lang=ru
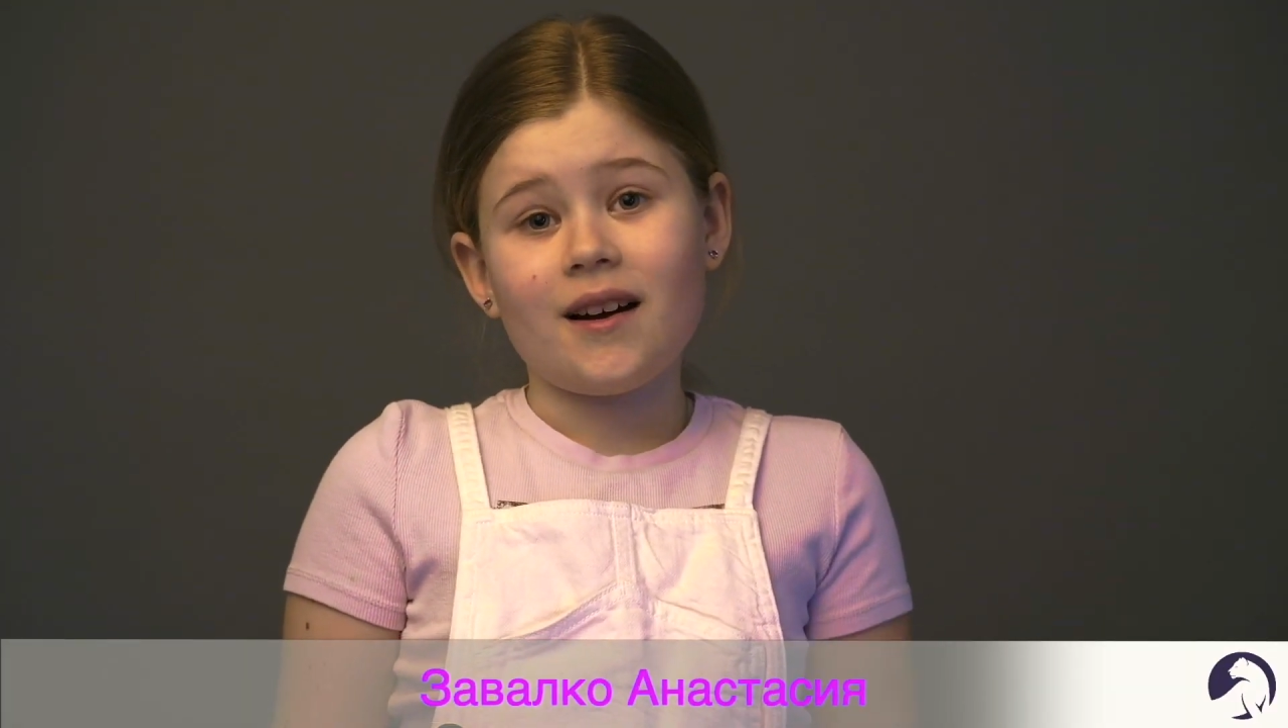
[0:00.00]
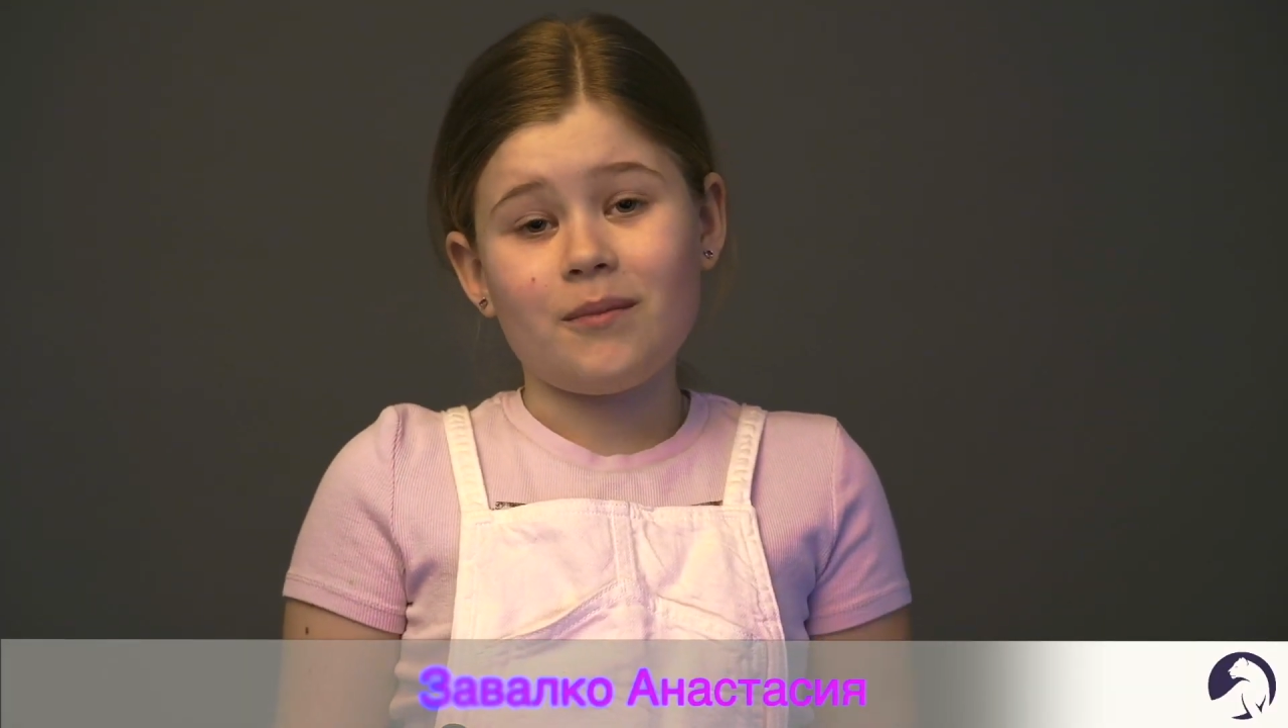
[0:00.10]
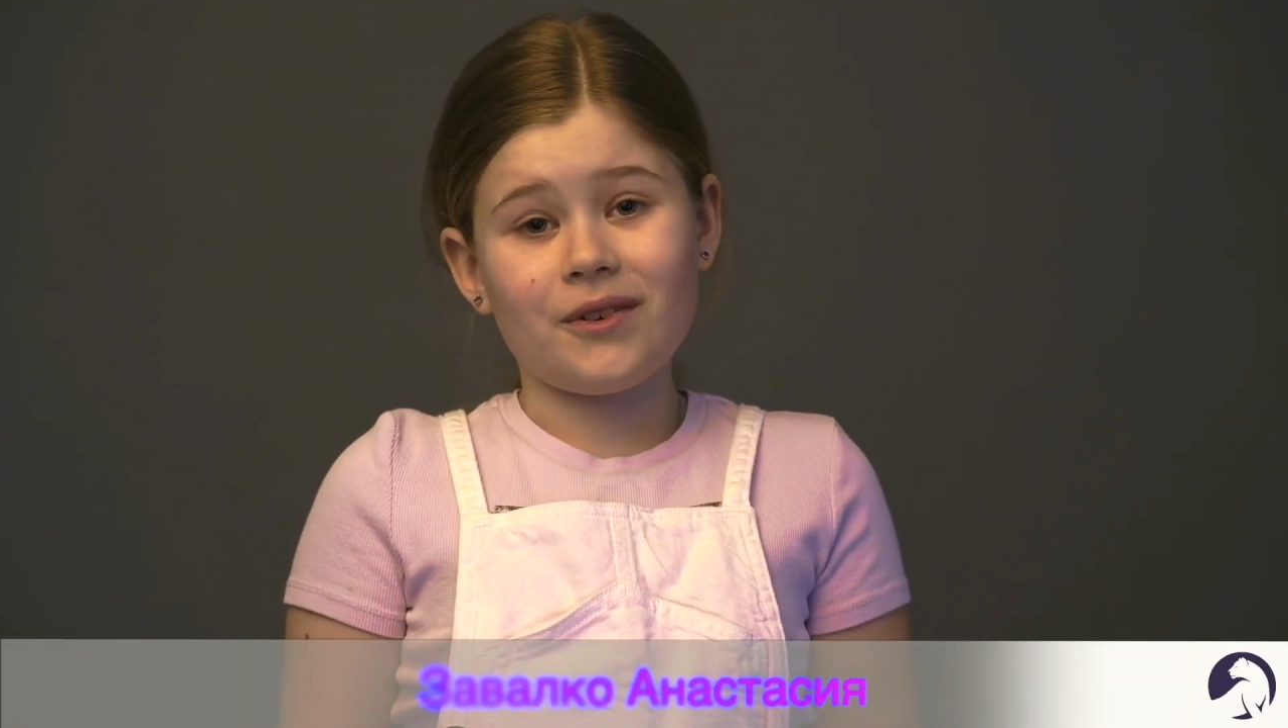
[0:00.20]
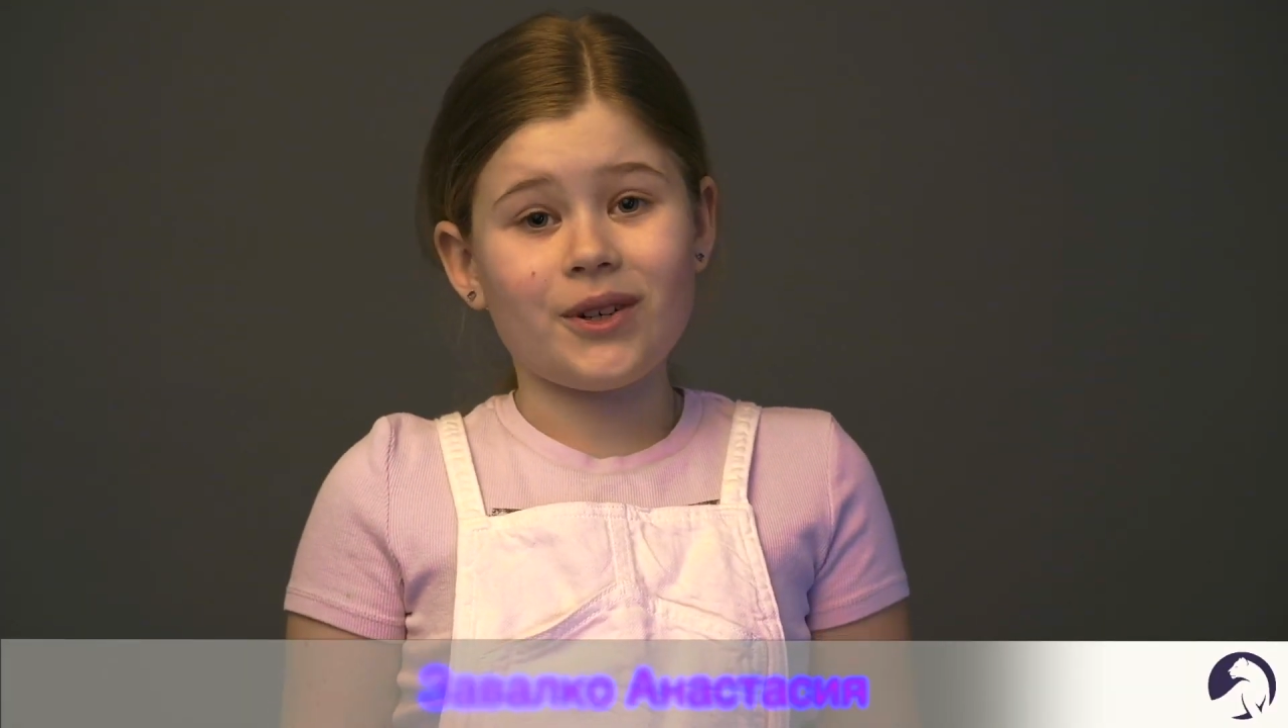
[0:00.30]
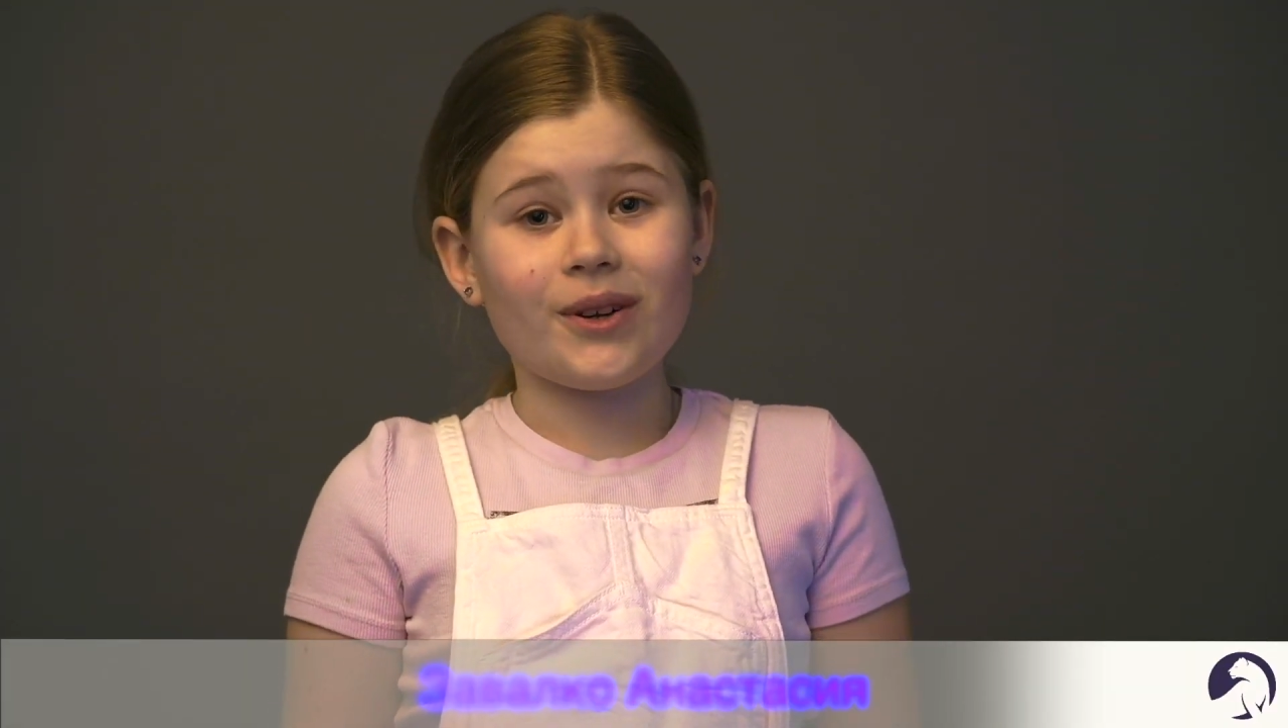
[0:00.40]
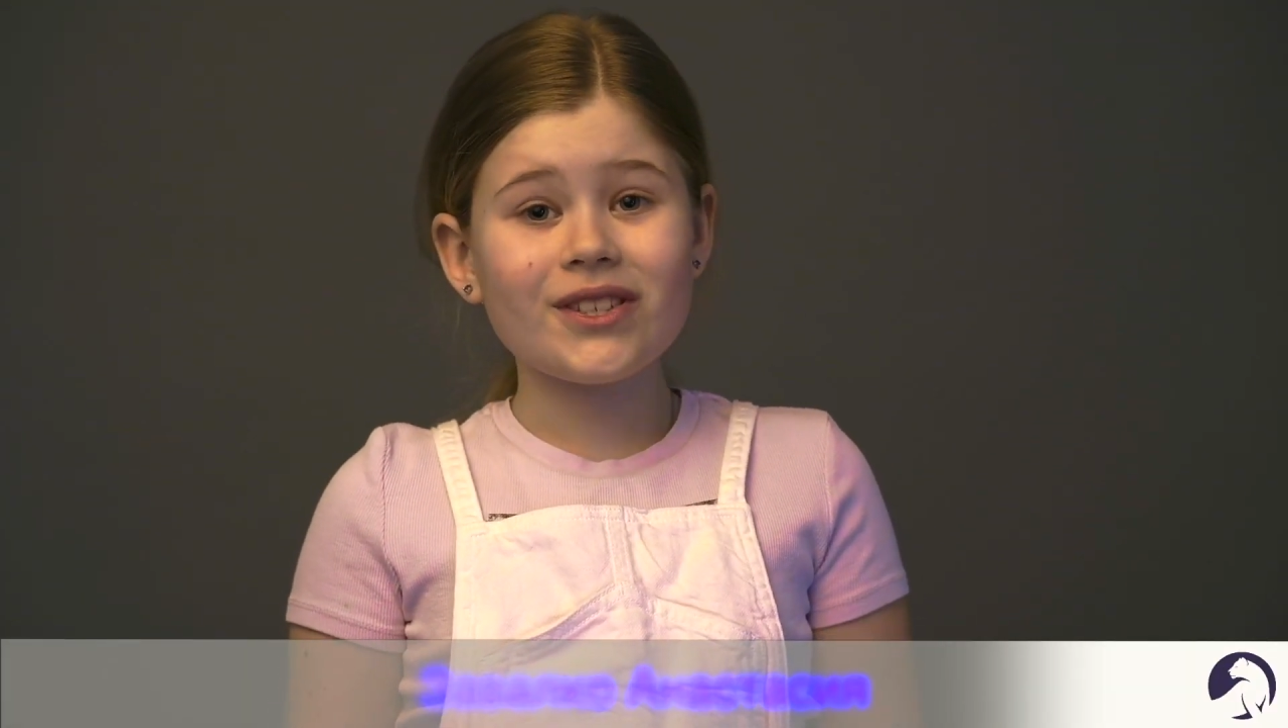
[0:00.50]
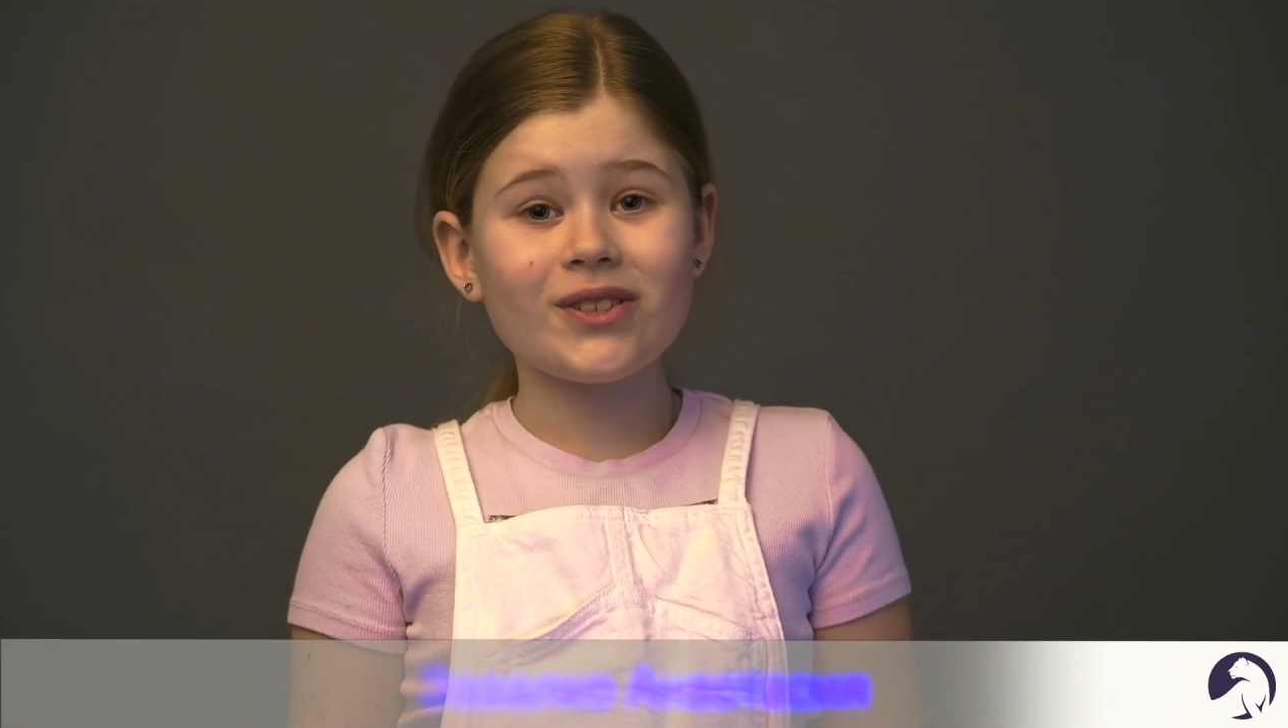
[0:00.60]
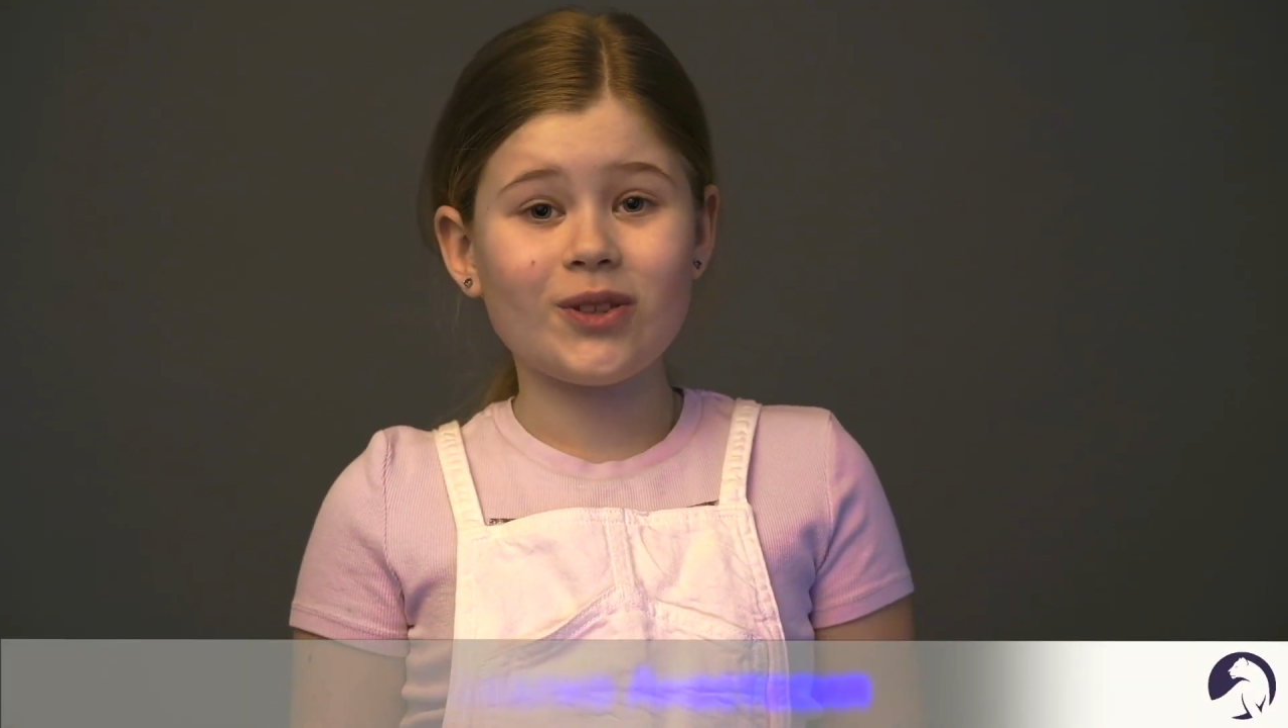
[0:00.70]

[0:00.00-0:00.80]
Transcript: Мой рост